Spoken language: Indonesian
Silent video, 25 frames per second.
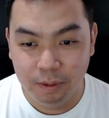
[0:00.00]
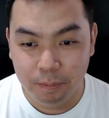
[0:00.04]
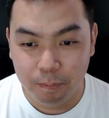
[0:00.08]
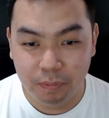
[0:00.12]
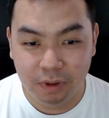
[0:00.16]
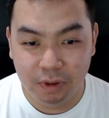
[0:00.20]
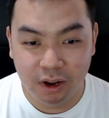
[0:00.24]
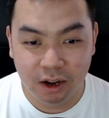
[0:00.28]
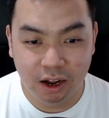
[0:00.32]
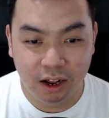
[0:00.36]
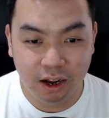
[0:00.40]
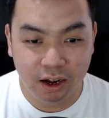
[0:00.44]

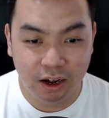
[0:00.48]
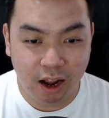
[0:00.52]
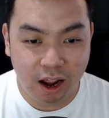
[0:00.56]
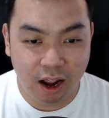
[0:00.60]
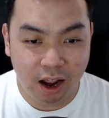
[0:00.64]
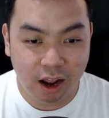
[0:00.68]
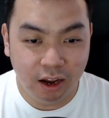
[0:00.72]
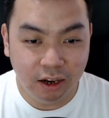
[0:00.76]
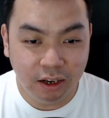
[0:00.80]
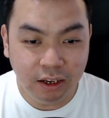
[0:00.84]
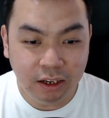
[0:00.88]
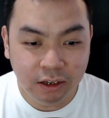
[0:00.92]

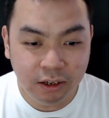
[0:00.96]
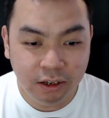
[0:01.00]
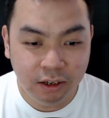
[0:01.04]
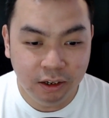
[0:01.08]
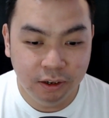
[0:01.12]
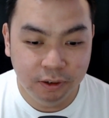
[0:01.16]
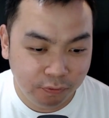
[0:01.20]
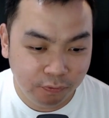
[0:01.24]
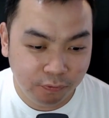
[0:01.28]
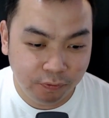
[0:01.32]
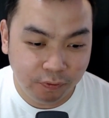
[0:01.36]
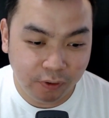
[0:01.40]
mengenai
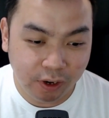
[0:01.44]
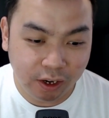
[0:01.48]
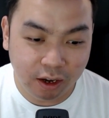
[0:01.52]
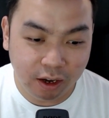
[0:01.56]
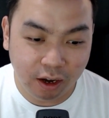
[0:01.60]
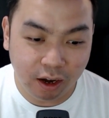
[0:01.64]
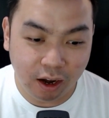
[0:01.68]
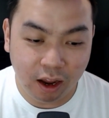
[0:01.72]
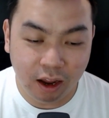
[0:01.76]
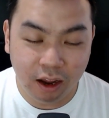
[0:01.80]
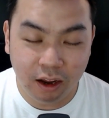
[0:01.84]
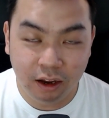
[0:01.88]

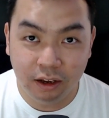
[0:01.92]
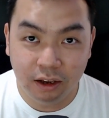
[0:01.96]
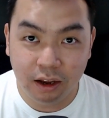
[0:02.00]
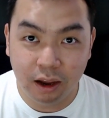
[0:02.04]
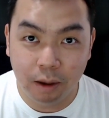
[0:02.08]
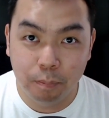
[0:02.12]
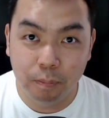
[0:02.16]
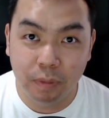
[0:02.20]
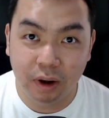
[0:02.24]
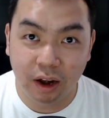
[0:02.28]
VGA yang